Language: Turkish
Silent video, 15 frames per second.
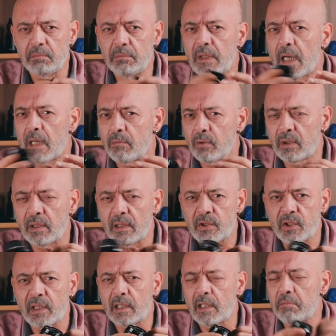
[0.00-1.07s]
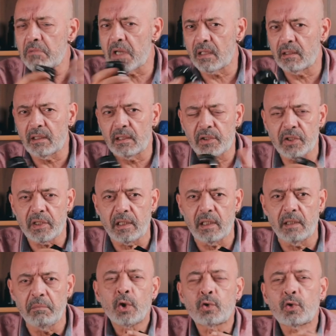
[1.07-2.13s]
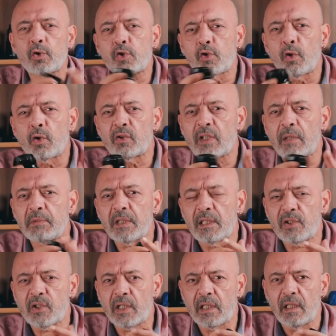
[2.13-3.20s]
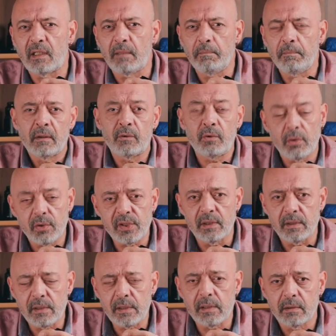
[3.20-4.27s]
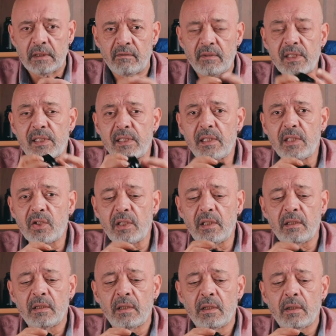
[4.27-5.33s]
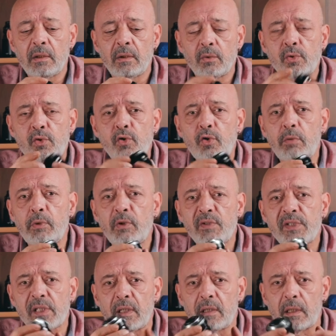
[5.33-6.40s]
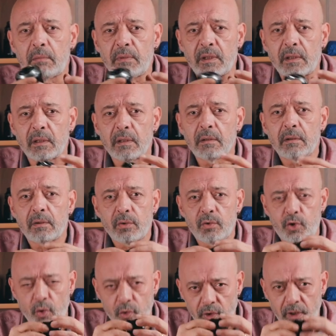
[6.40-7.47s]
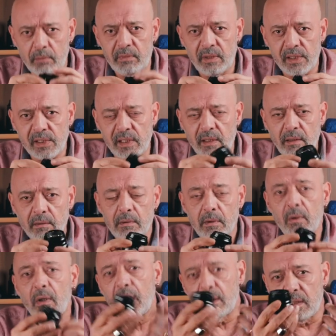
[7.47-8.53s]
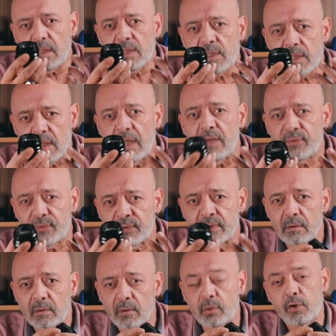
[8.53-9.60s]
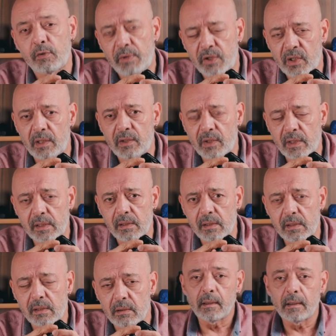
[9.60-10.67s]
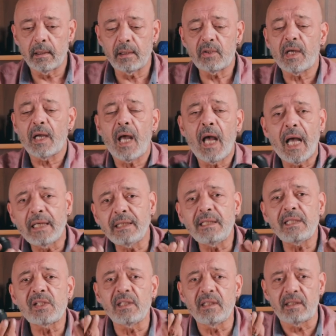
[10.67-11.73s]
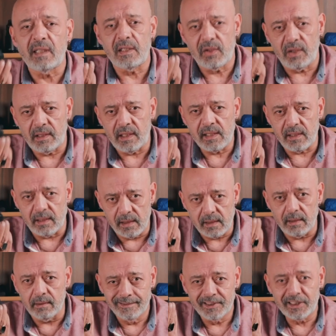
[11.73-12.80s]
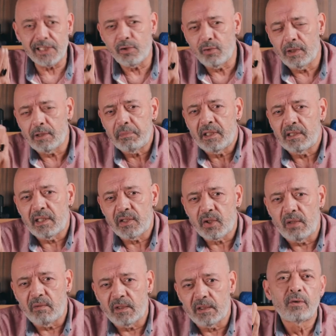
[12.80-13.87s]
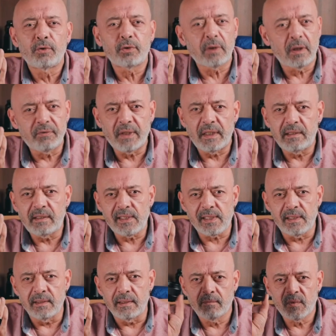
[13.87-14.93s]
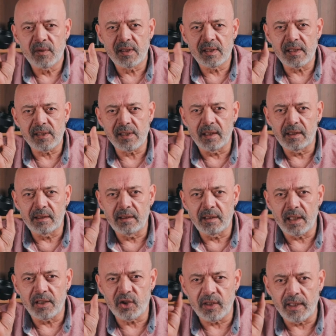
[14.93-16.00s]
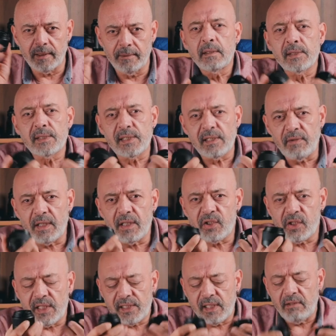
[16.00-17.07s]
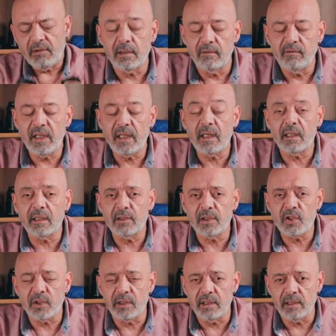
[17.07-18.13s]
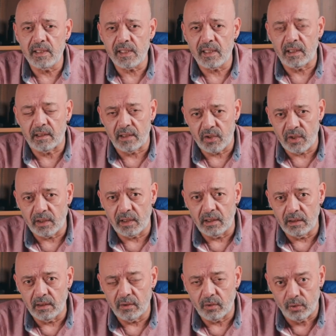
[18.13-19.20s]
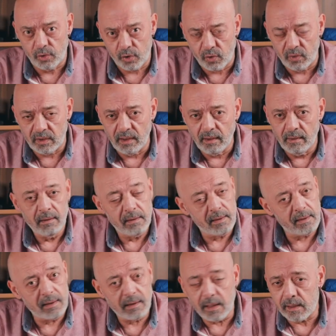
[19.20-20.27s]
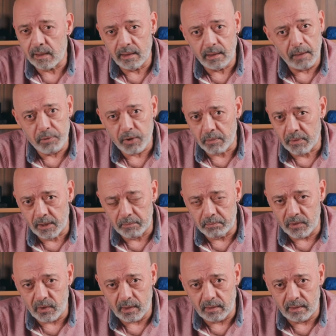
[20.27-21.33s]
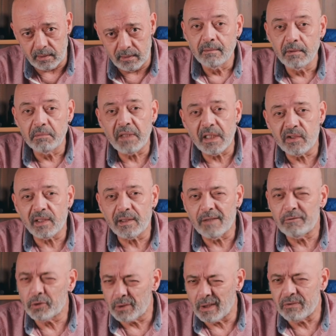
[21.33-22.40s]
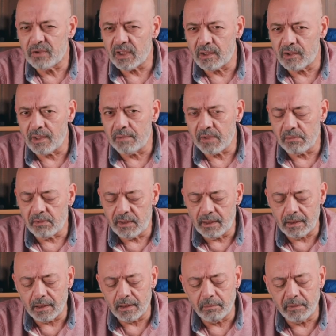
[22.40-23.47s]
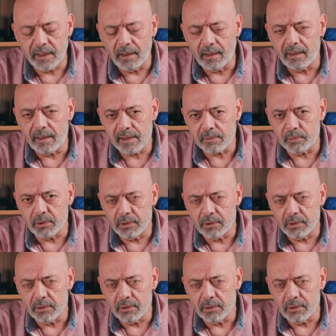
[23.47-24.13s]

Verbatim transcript: Yağmurda da çekerim, karda da çekerim, tozlu ortamda da çekerim diyorsanız ve sizin için uzun ömür ve sağlamlık çok önemliyse o halde XF35 alacaksınız. Ancak hangisini tercih edersiniz Kesin olan bir tek şey var. Fotoğraf kalitesinde, size sağladığı açıda, size vereceği zevk ve yaratıcılığınıza katacakları konusunda sizi kesinlikle pişman etmeyecektir. Benim gerçekten fotoğraf çekeceğim zaman ilk aklıma gelen lens bu.